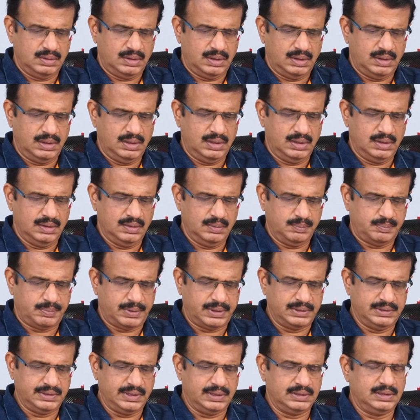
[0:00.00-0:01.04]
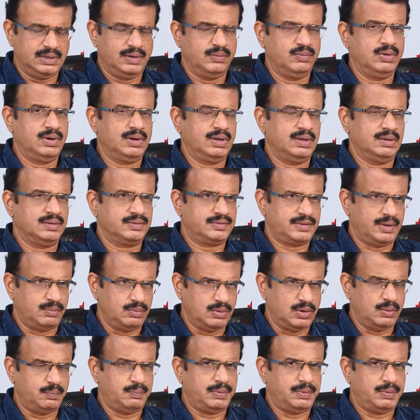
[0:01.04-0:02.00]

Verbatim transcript: ఆయన ప్రజాదీవెన సభలో